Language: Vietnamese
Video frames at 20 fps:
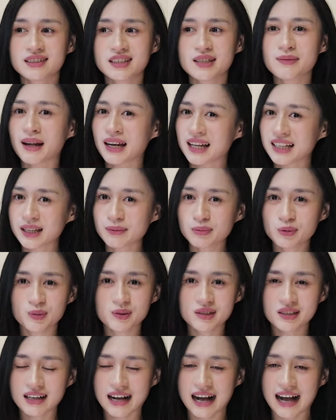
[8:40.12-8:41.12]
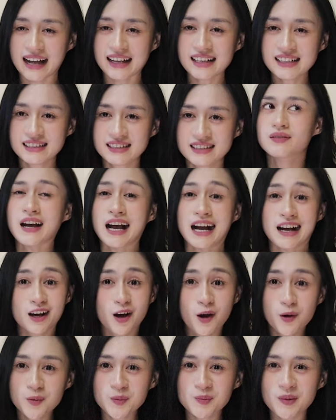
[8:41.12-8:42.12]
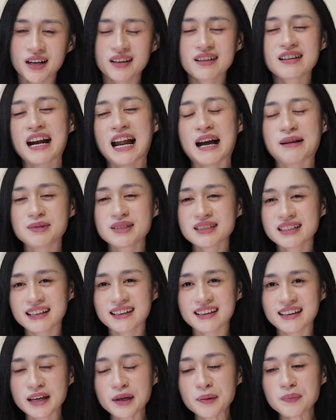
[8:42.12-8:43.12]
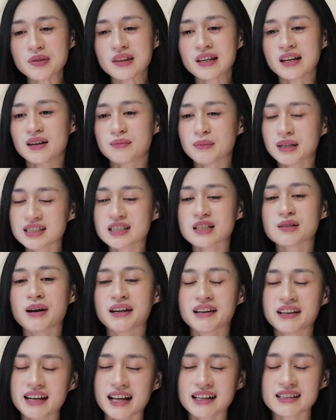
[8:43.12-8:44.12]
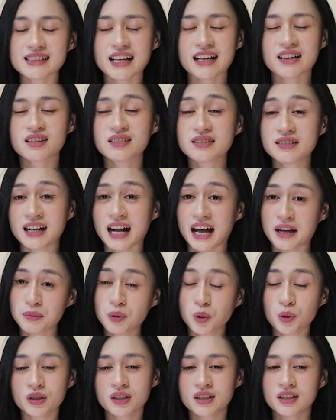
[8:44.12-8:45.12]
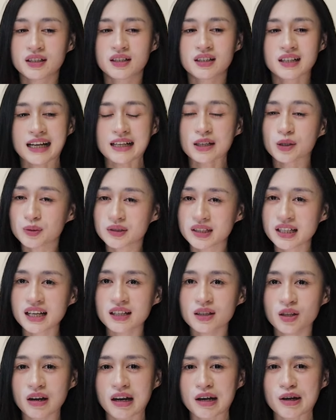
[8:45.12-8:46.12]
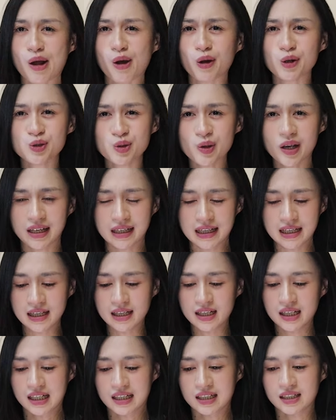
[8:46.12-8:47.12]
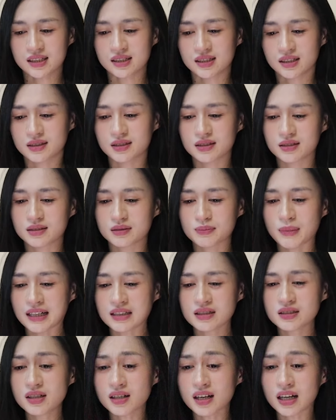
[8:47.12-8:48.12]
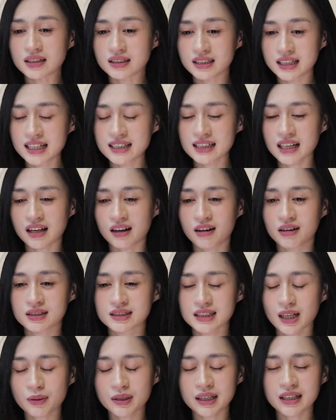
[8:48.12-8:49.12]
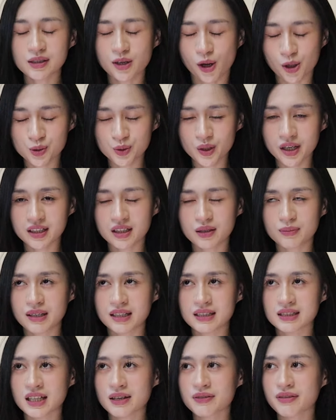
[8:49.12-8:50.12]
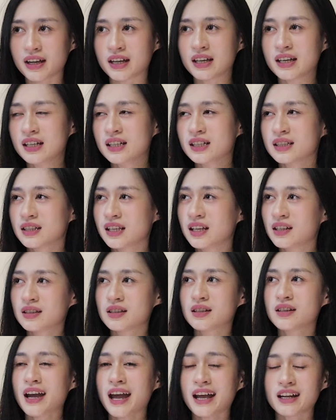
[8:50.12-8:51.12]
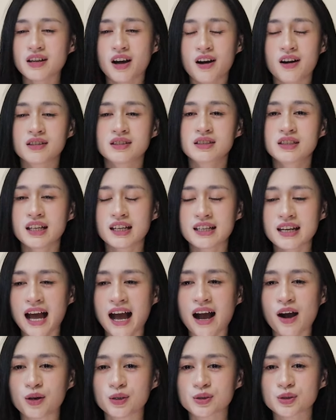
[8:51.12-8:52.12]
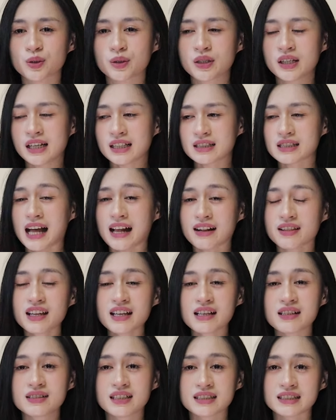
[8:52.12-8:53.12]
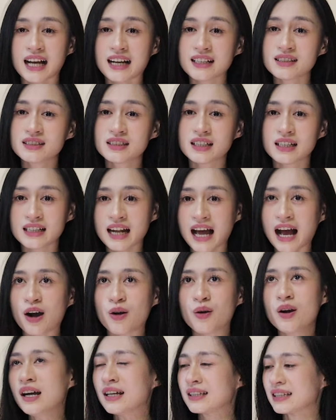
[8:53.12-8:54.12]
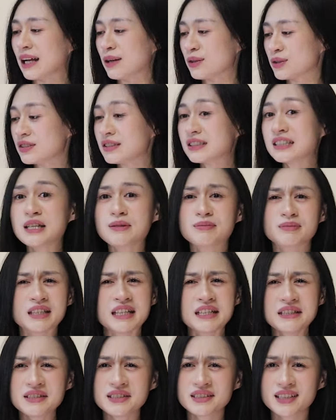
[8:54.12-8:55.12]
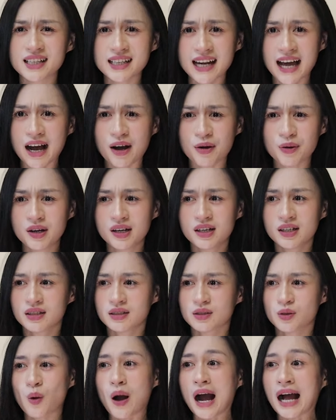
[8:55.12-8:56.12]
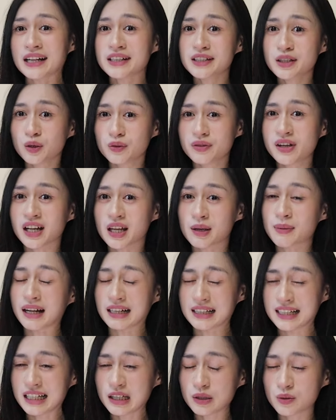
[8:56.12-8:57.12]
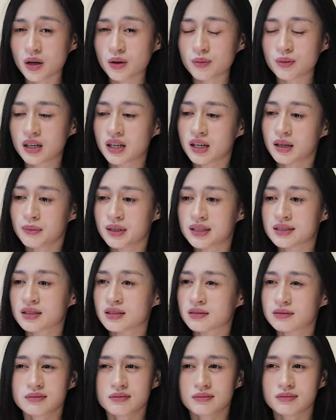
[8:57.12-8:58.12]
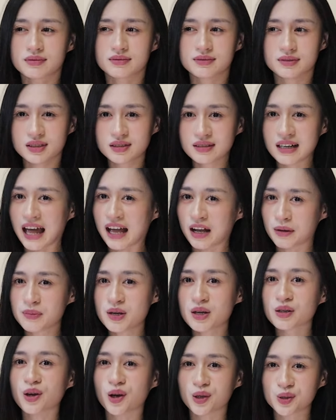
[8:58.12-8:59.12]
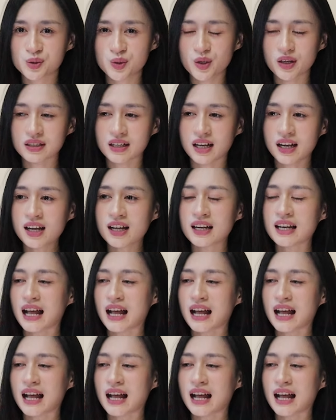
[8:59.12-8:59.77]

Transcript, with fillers: thì bạn lại tiếp tục sợ hãi và không bạn đừng làm như thế bây giờ bạn hãy đặt ra từng cái một cách đầu tiên đó là nói chuyện đi ờ, bạn chưa cần nghĩ là ở ờ, sau khi nói chuyện thì mình sẽ phải tiến tới hẹn hò như thế nào rồi tán tỉnh người ta như thế nào tạo dựng niềm tin như thế nào quá nhiều việc để bạn nghĩ đúng không bây giờ dừng lại ở bước nói chuyện đã